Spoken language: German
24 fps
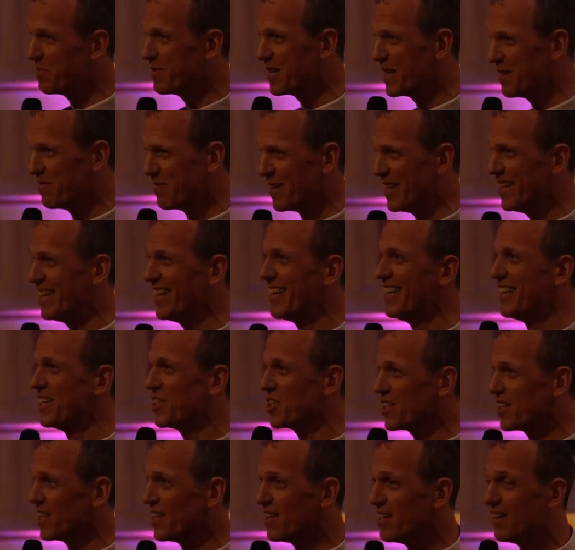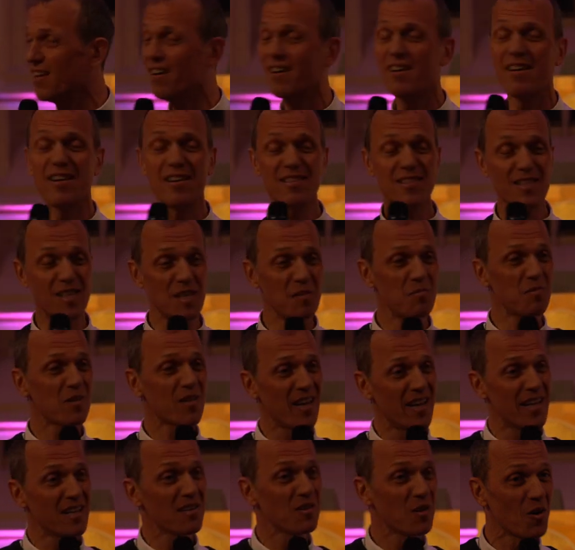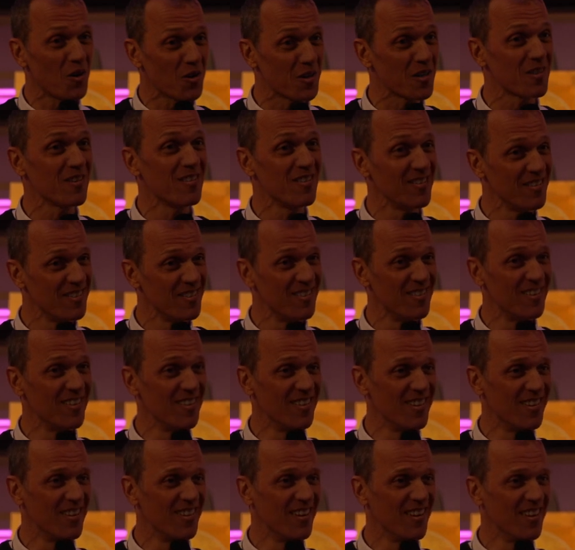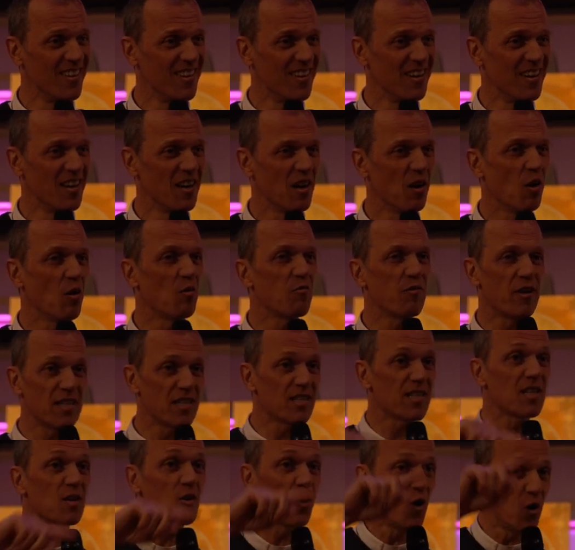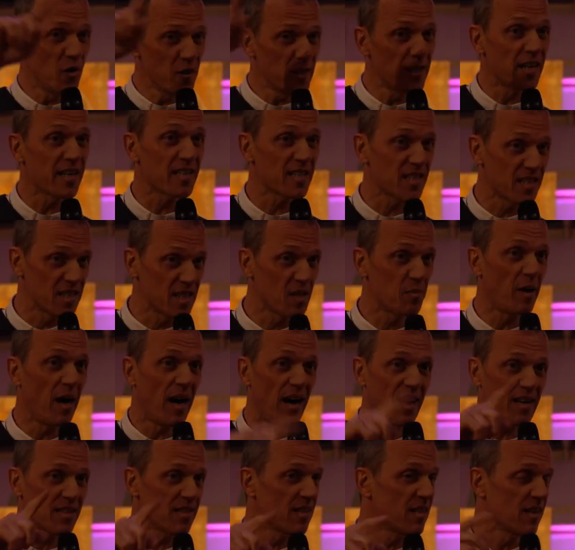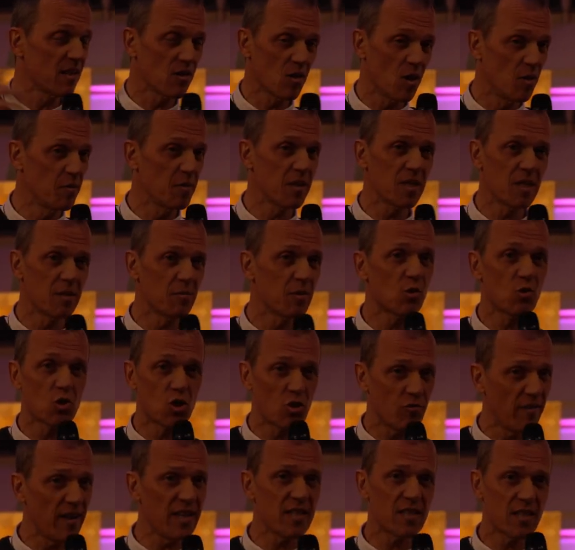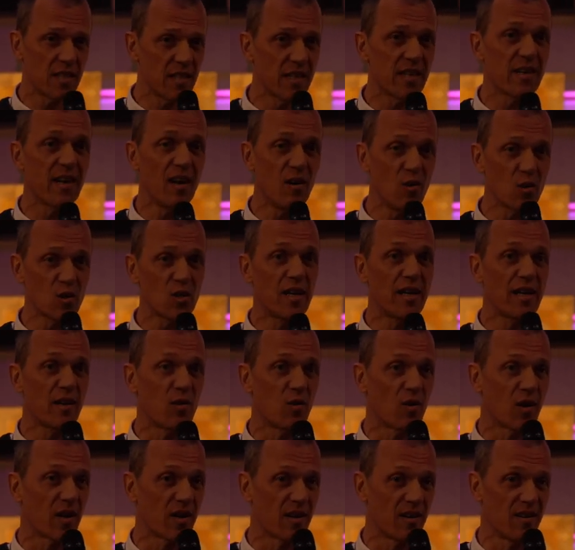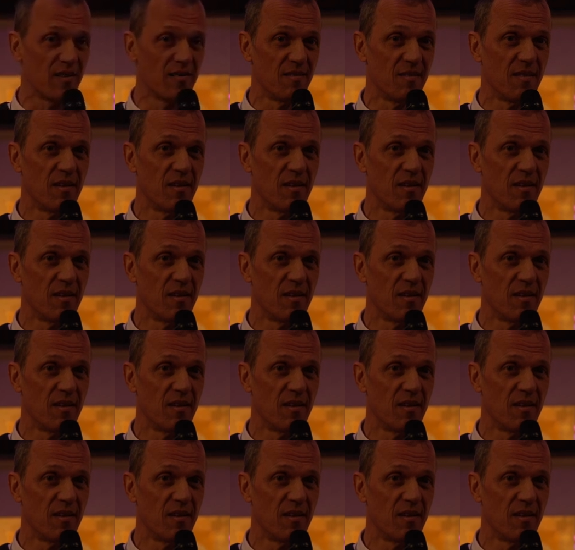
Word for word: Bibel steht, es gibt keinen Gott. Und wenn ich den Kontext nicht beachte, dann komme ich nämlich zu schwachsinnigen Auslegungen.